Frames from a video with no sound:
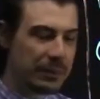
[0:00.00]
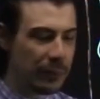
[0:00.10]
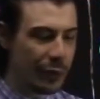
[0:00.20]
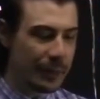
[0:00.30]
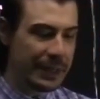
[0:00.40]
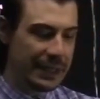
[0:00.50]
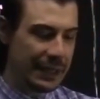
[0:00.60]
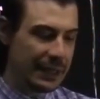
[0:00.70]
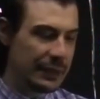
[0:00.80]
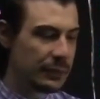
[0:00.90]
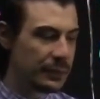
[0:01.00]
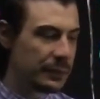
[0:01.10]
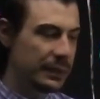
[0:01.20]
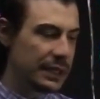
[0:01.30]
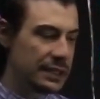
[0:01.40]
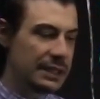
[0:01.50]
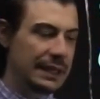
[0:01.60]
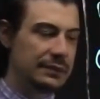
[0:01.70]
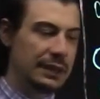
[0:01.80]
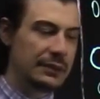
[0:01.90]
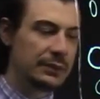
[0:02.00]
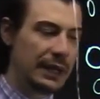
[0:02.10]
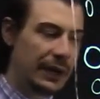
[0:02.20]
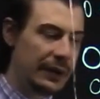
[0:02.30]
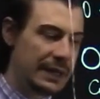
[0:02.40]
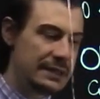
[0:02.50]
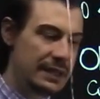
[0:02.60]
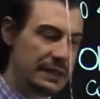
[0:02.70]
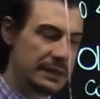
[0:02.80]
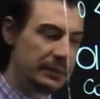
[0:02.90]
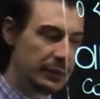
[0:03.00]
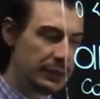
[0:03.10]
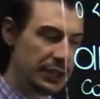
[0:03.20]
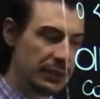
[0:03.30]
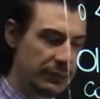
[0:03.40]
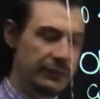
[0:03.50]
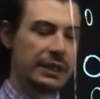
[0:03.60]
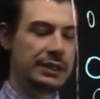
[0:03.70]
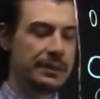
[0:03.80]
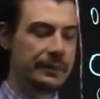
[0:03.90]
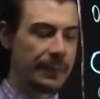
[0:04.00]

boa maneira, né, um, um candidato natural a ser esse pontinho verde?